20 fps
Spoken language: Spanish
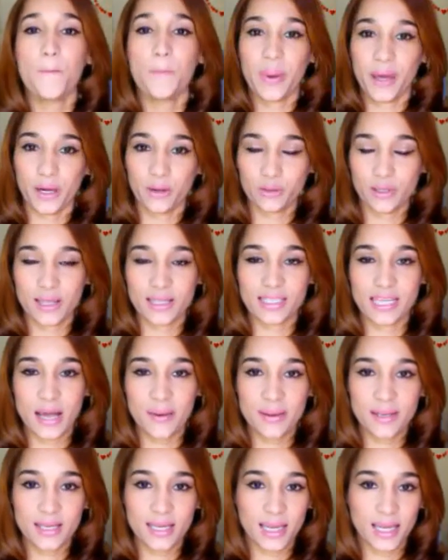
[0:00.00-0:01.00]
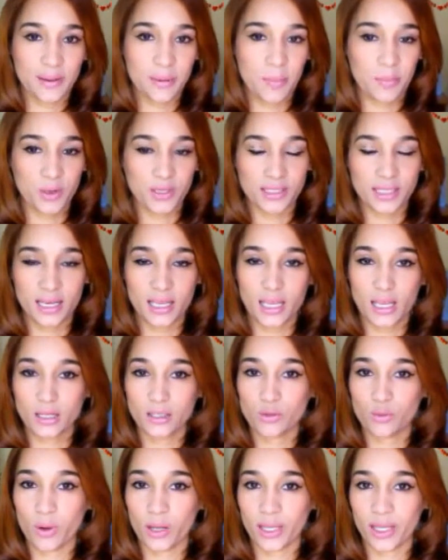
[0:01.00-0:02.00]
pero ustedes saben que me pueden seguir,
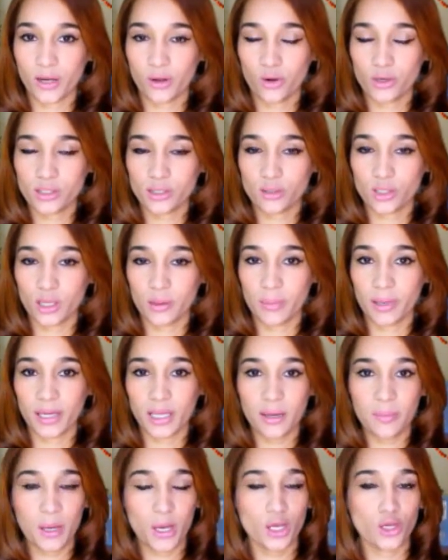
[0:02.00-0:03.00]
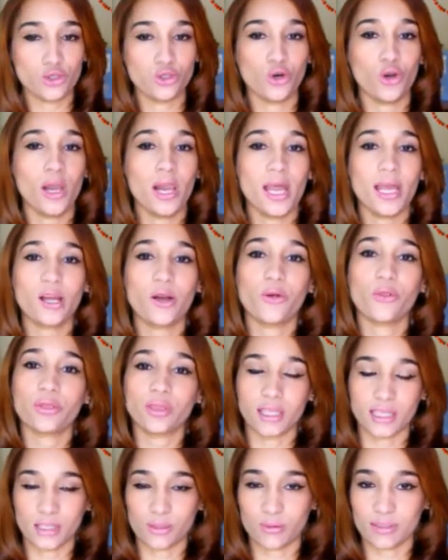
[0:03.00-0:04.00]
cualquier cosa ustedes me escriben y yo les
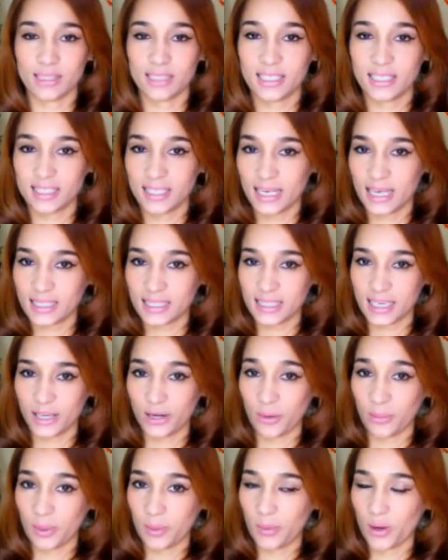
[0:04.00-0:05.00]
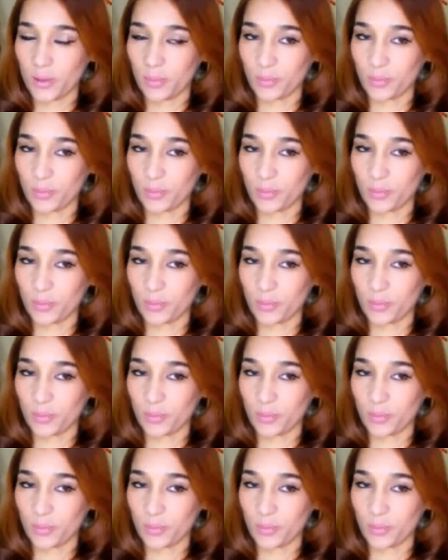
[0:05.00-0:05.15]
contesto. Así chicas, que nos vemos en el